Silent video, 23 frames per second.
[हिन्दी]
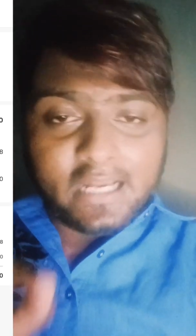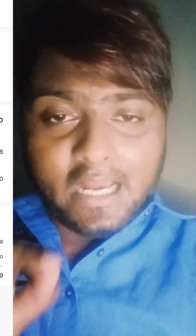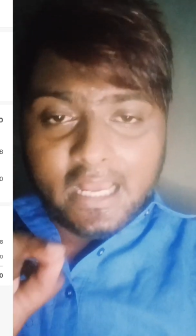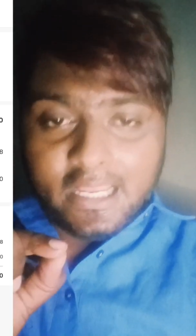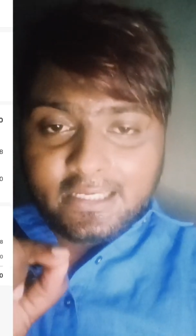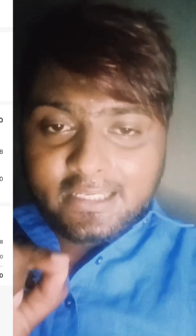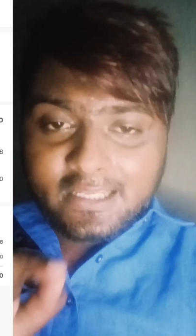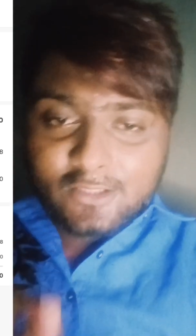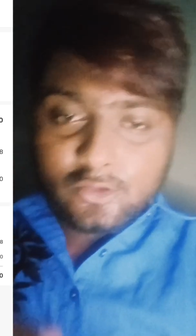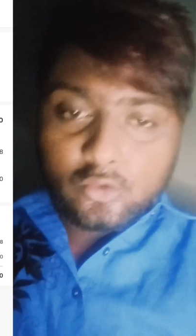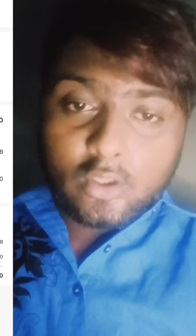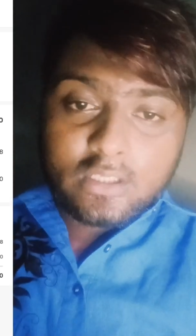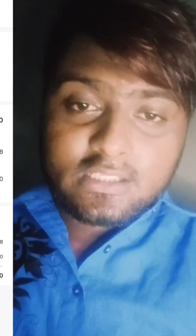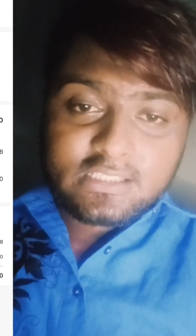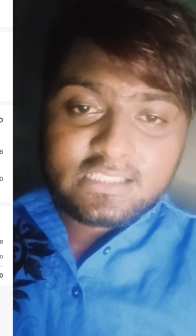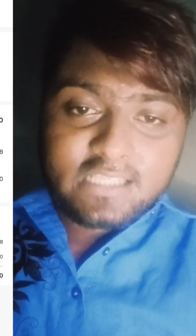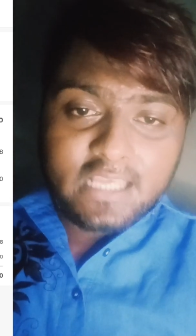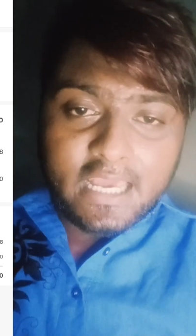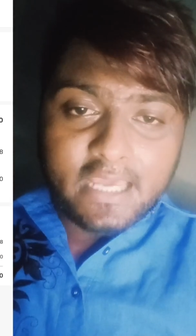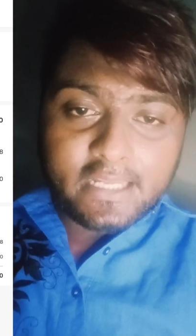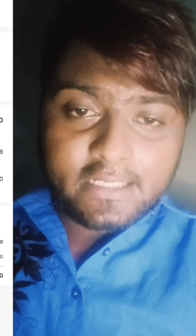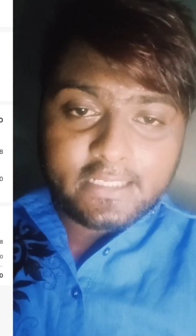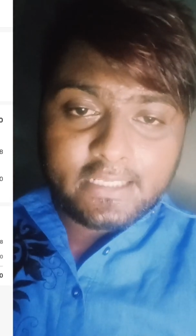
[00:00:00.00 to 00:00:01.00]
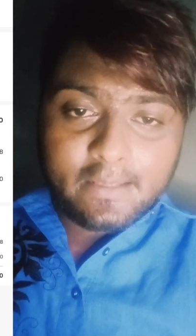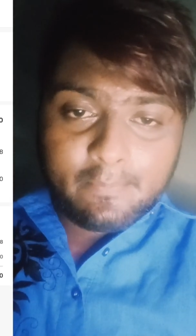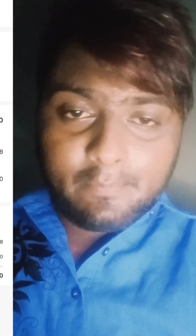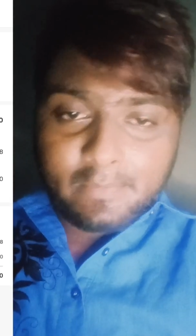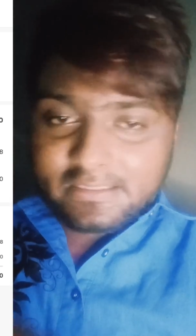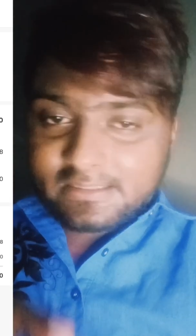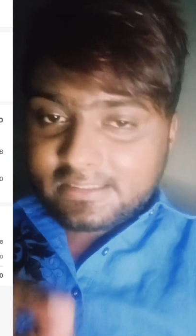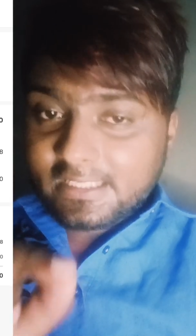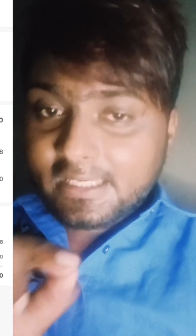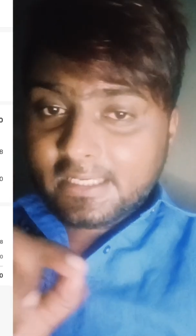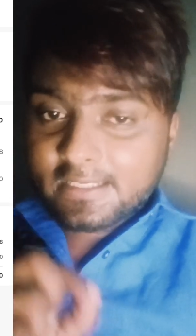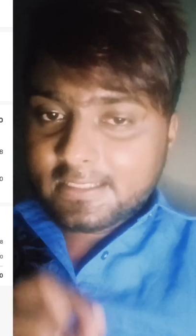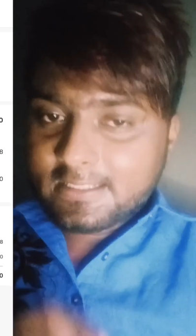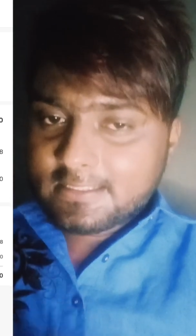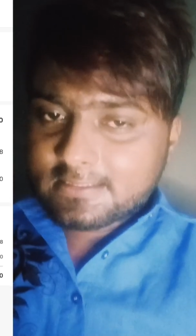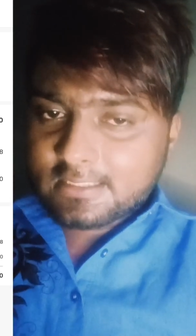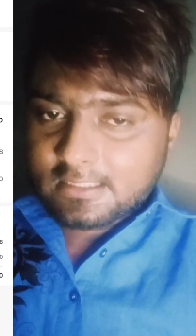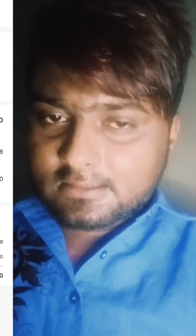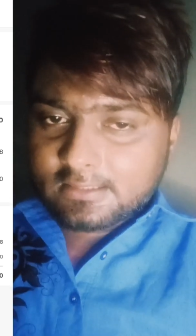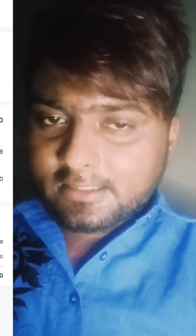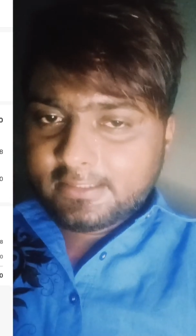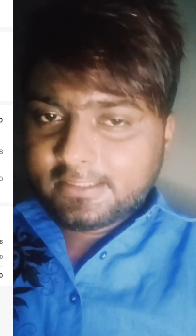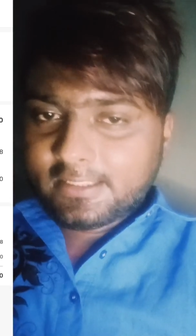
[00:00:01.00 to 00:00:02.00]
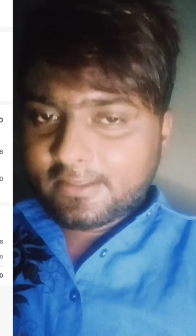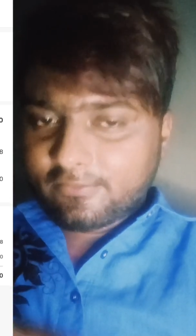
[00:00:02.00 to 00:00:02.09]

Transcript: गालियां तो ऐसी आ रही है मैं दे नहीं सकता